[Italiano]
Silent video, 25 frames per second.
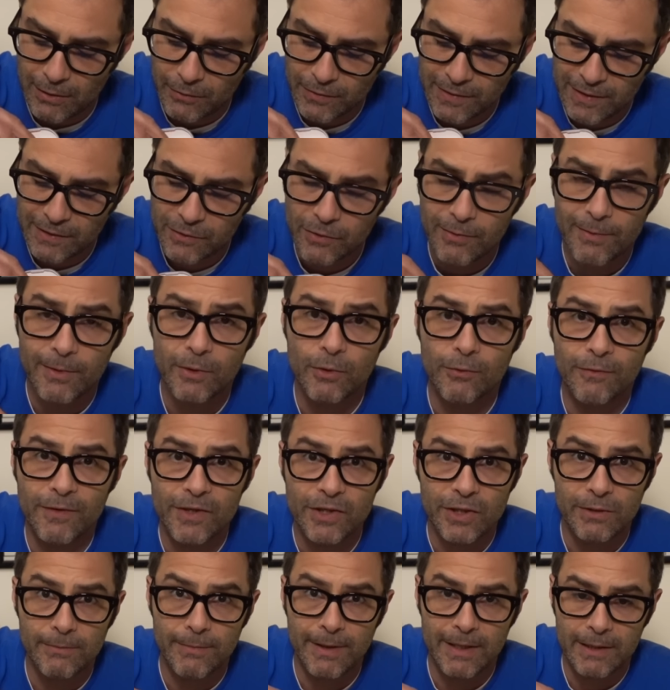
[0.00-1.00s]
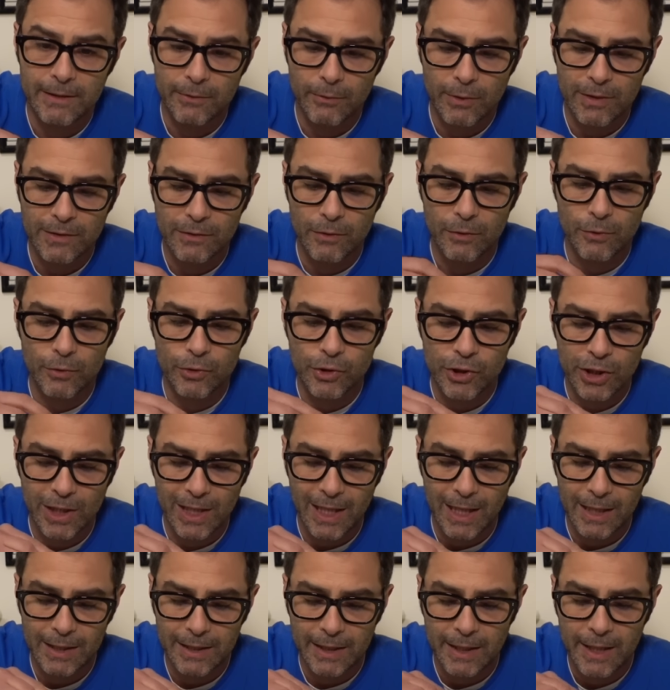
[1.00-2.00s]
allo stesso modo facilmente, ora sono
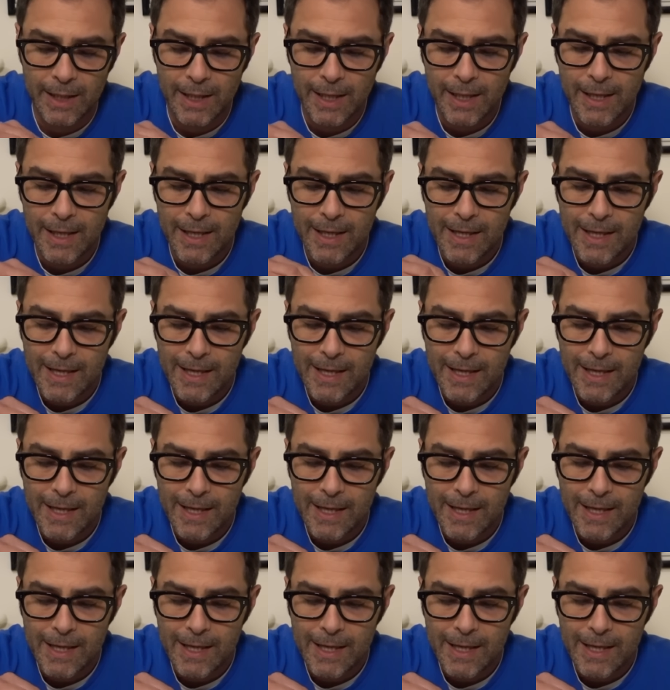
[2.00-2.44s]
girati.